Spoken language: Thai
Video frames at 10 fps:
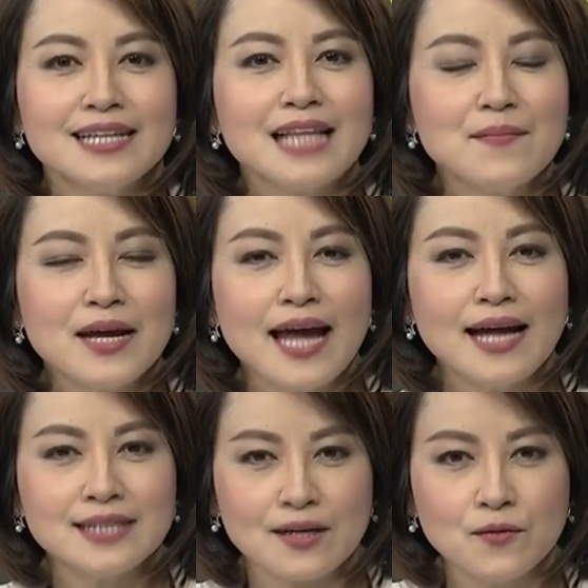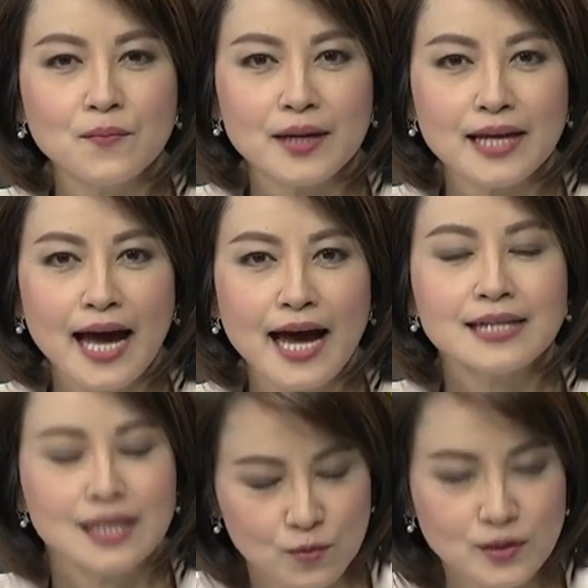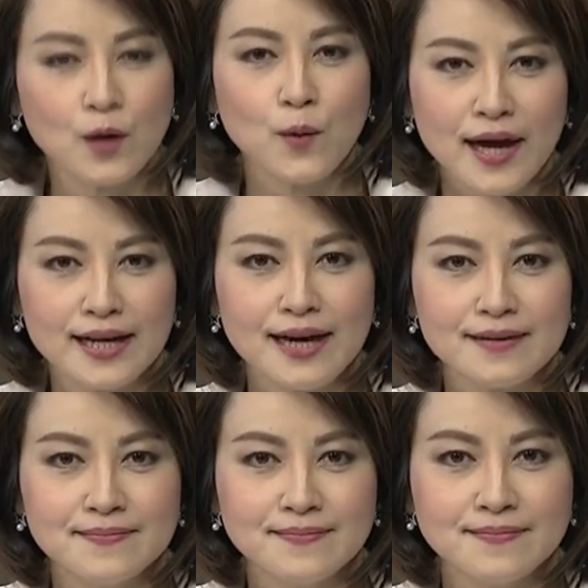ติดตามรายงานจากคุณปัญญาทิวสังวานค่ะ